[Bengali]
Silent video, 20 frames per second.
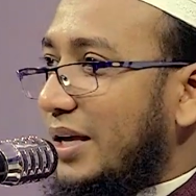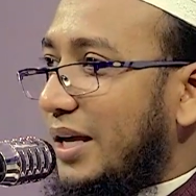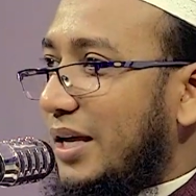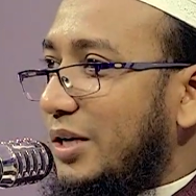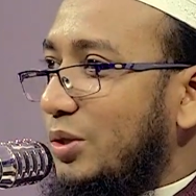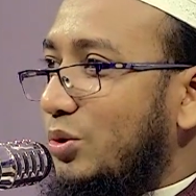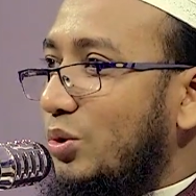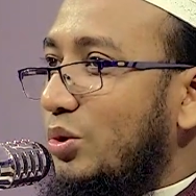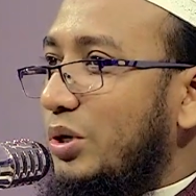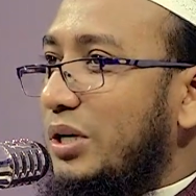
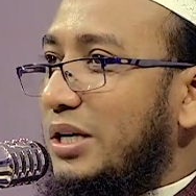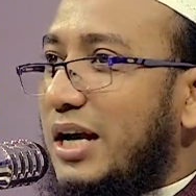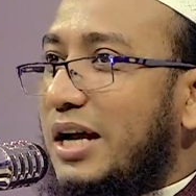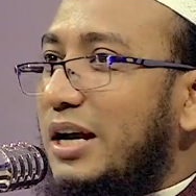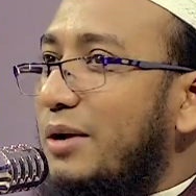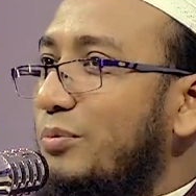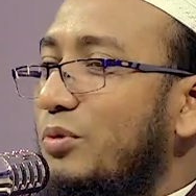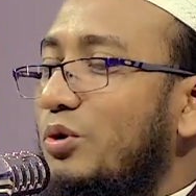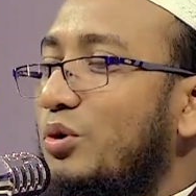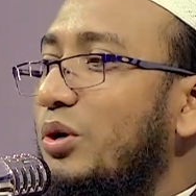এই
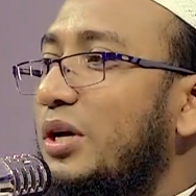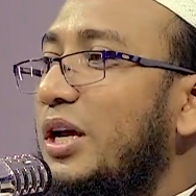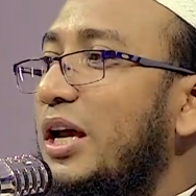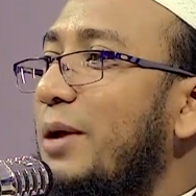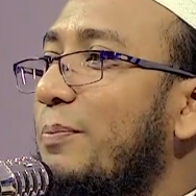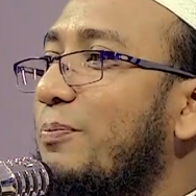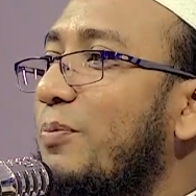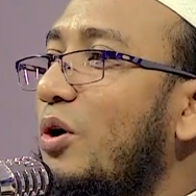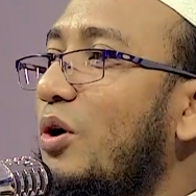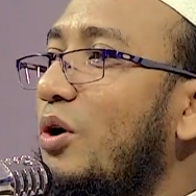দুনিয়ার মুহে
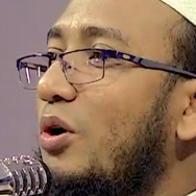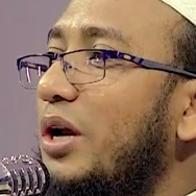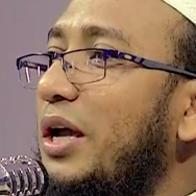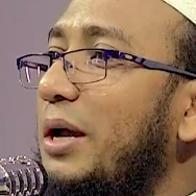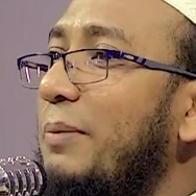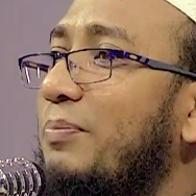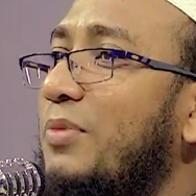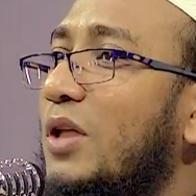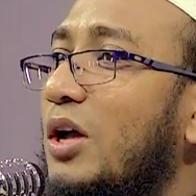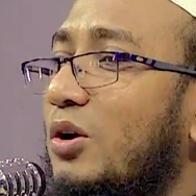পরে
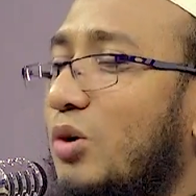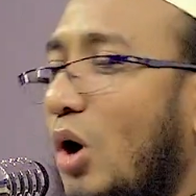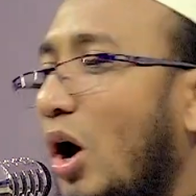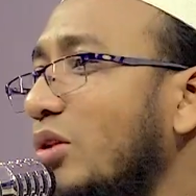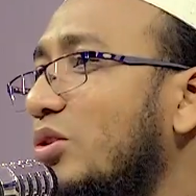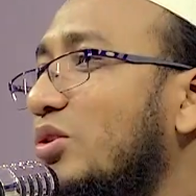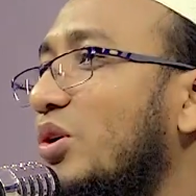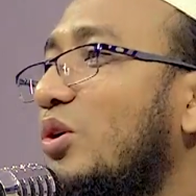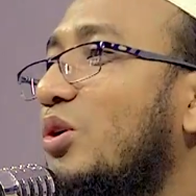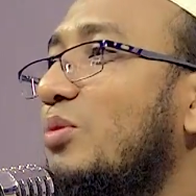
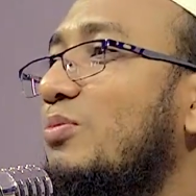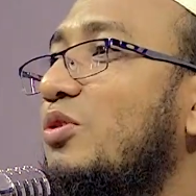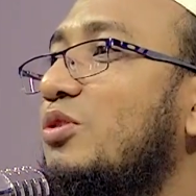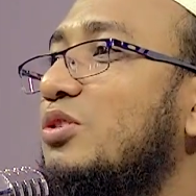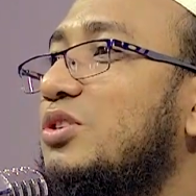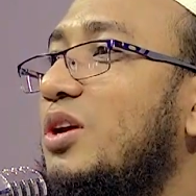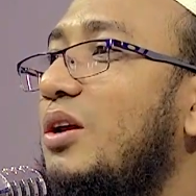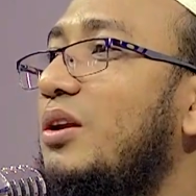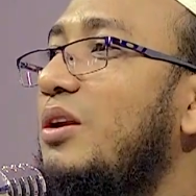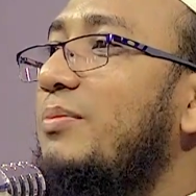কতক
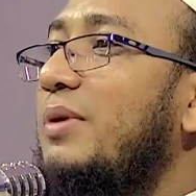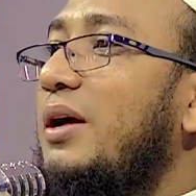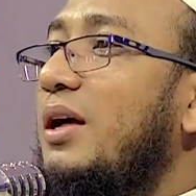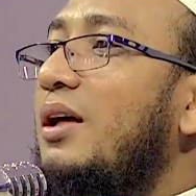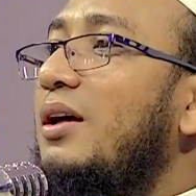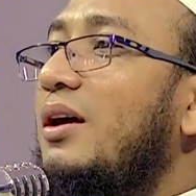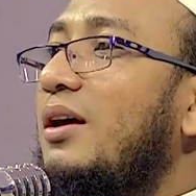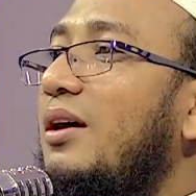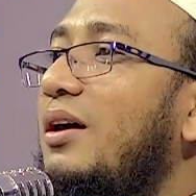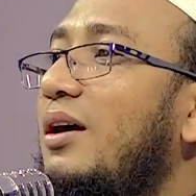
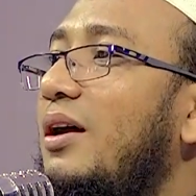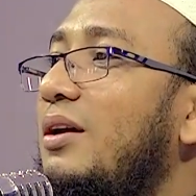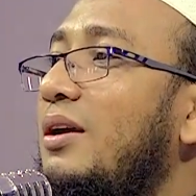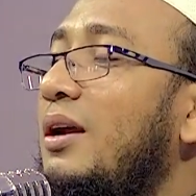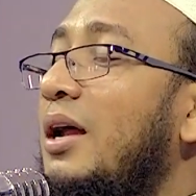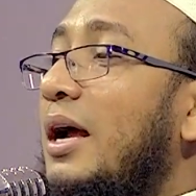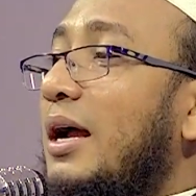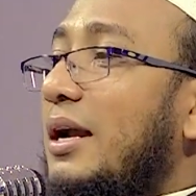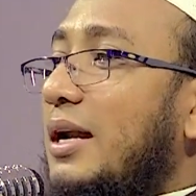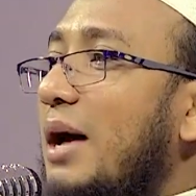মুসলমান
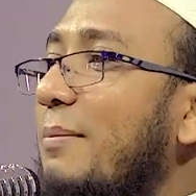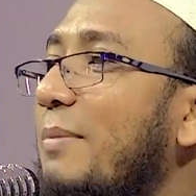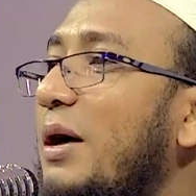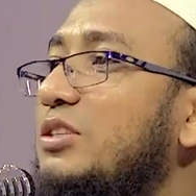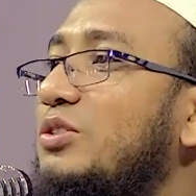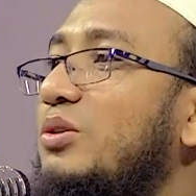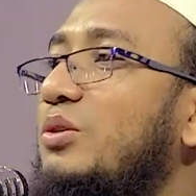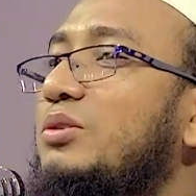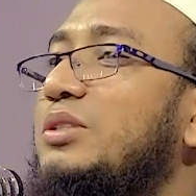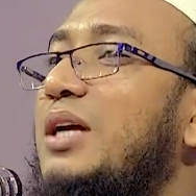
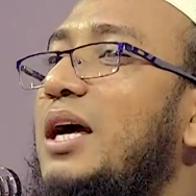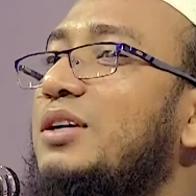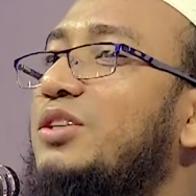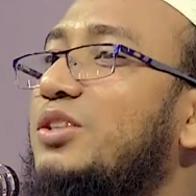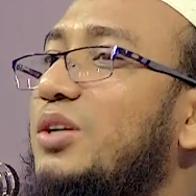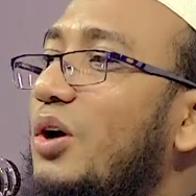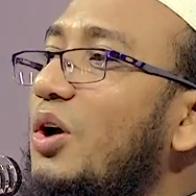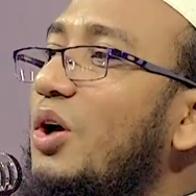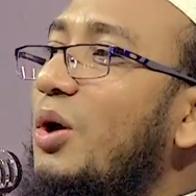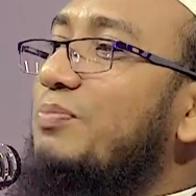নামাজ রোজা
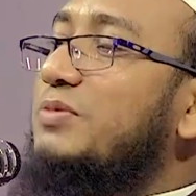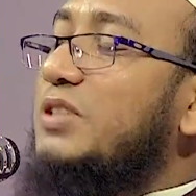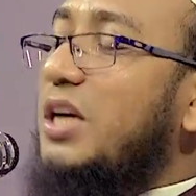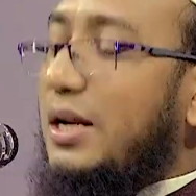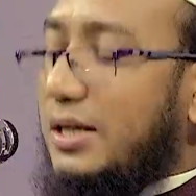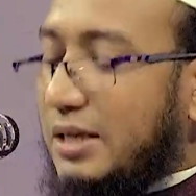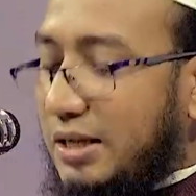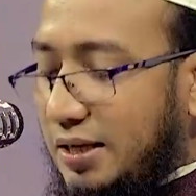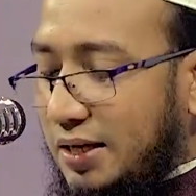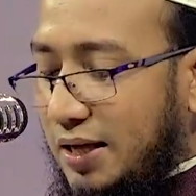সব
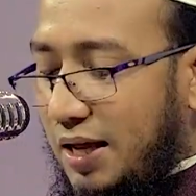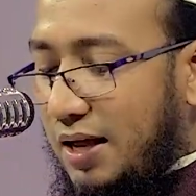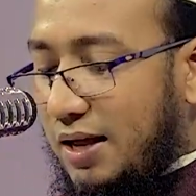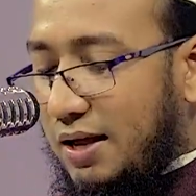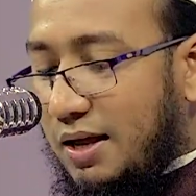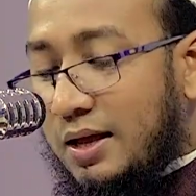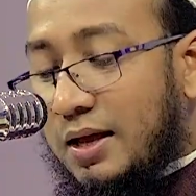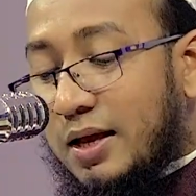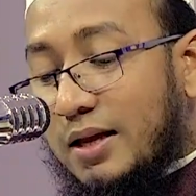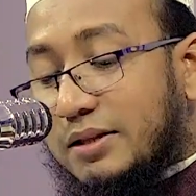ছাড়িয়া
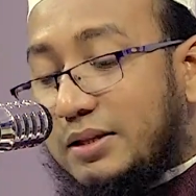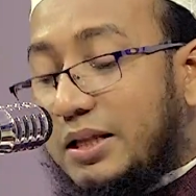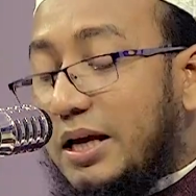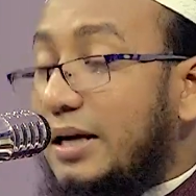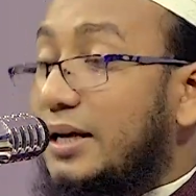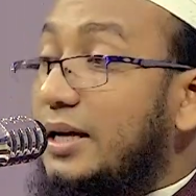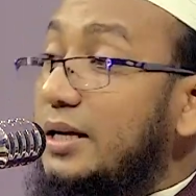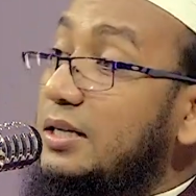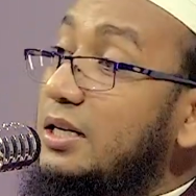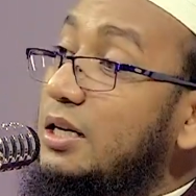
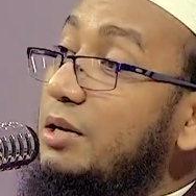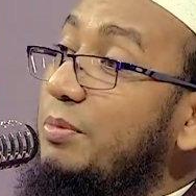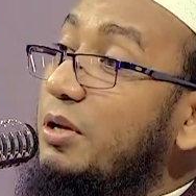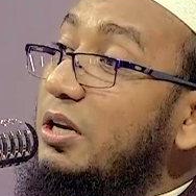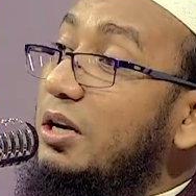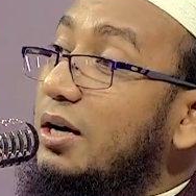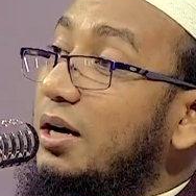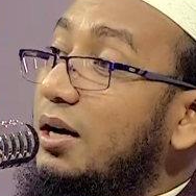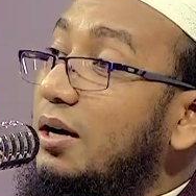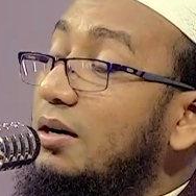দেখে
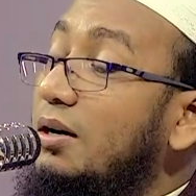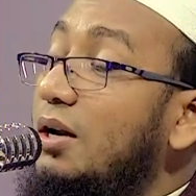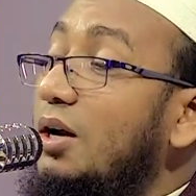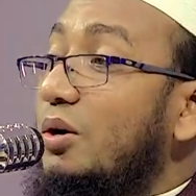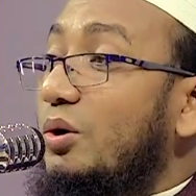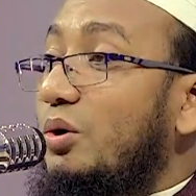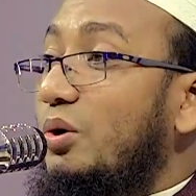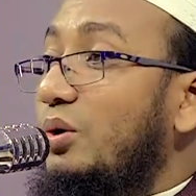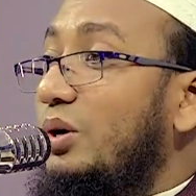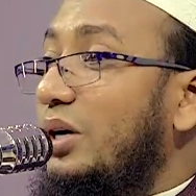টিভির গান
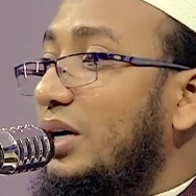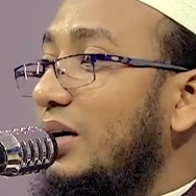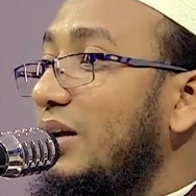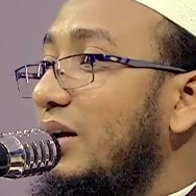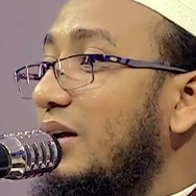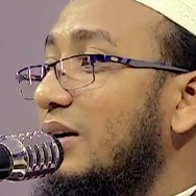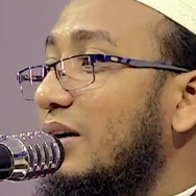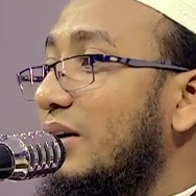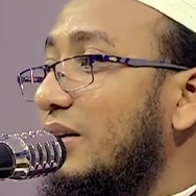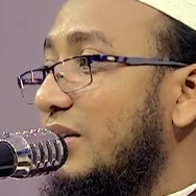ওরা
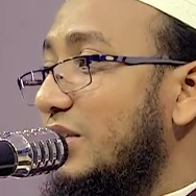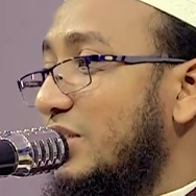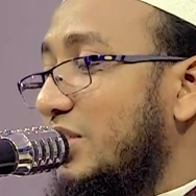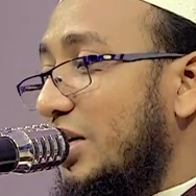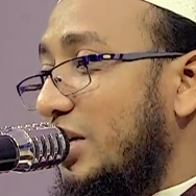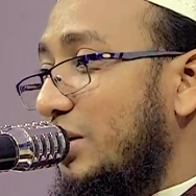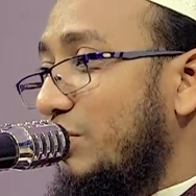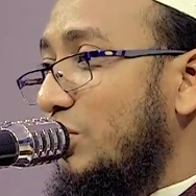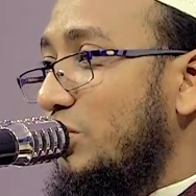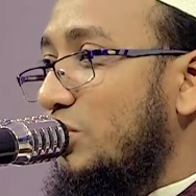
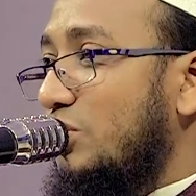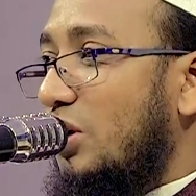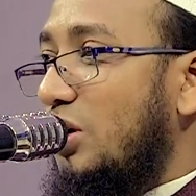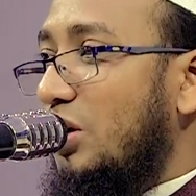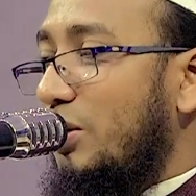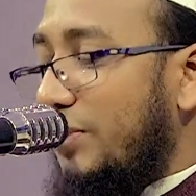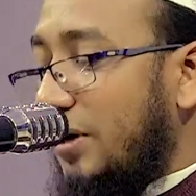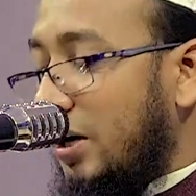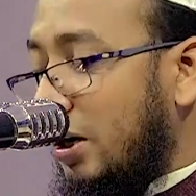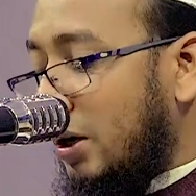কিসের
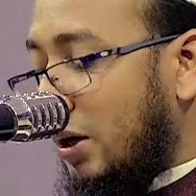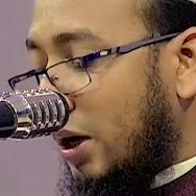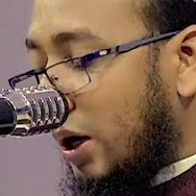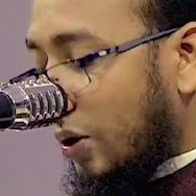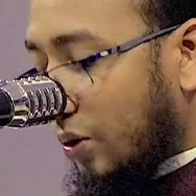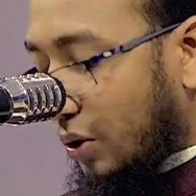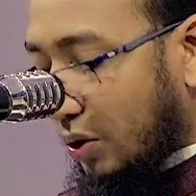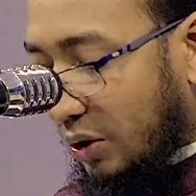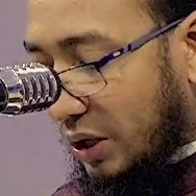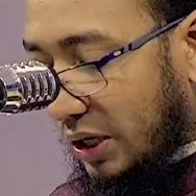মুসলমান
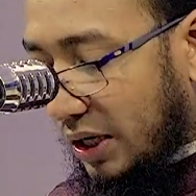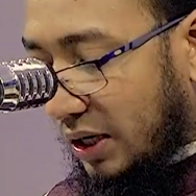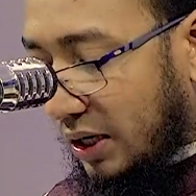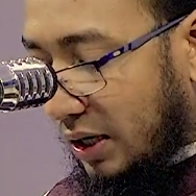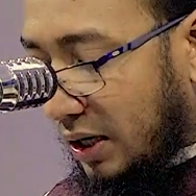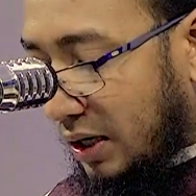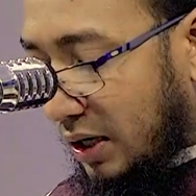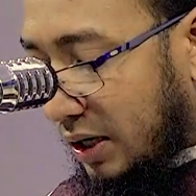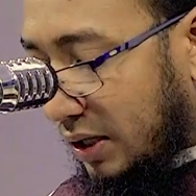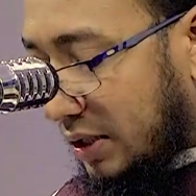ওরা
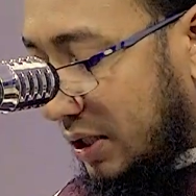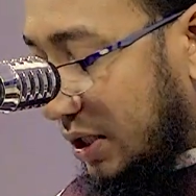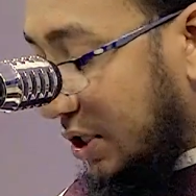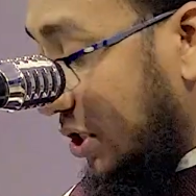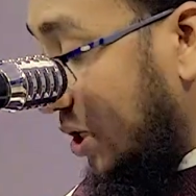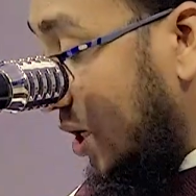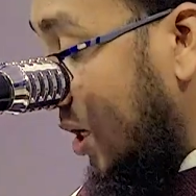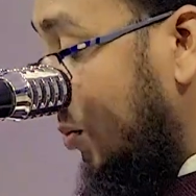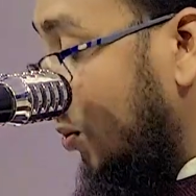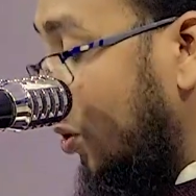
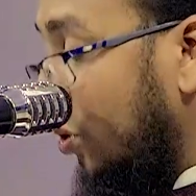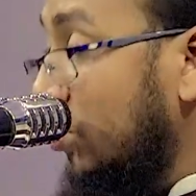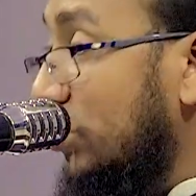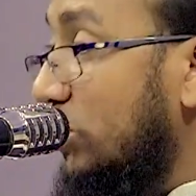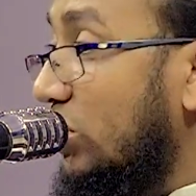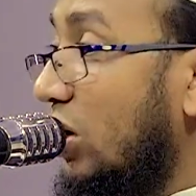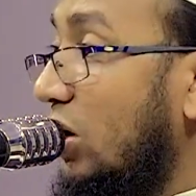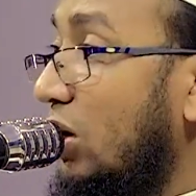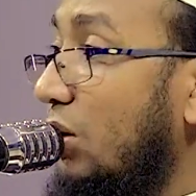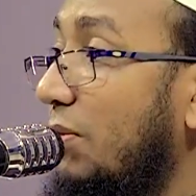কিসের
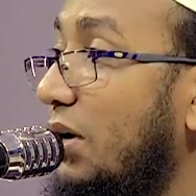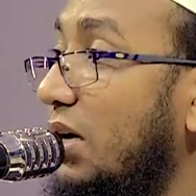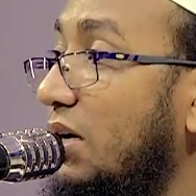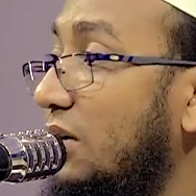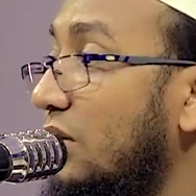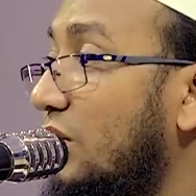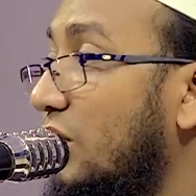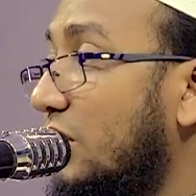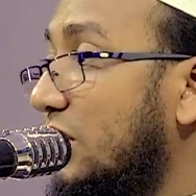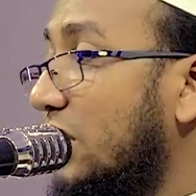মুসলমান
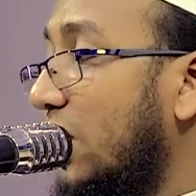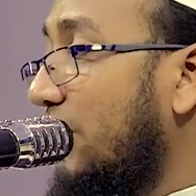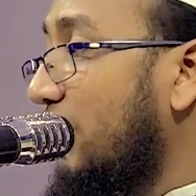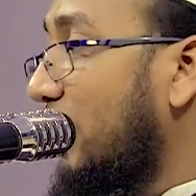কথা